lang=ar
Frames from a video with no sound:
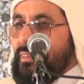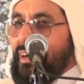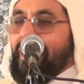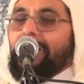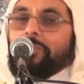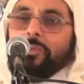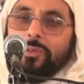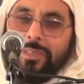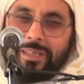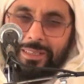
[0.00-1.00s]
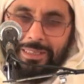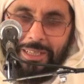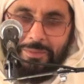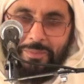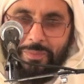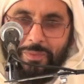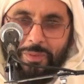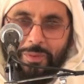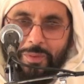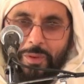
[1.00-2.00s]
الرسول صلى الله عليه وسلم
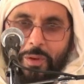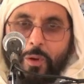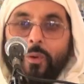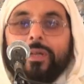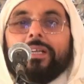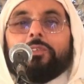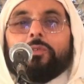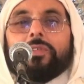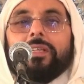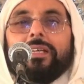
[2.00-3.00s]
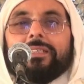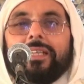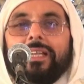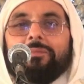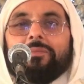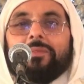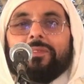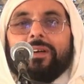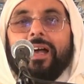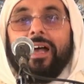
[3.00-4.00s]
والرسول صلى الله عليه وسلم
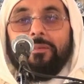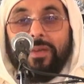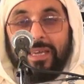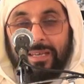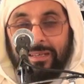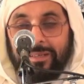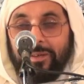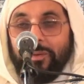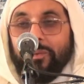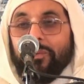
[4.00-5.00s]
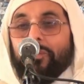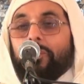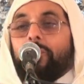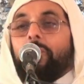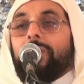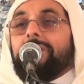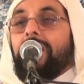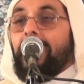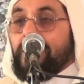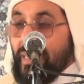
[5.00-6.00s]
أمين
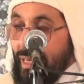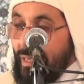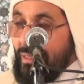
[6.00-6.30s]
وصادق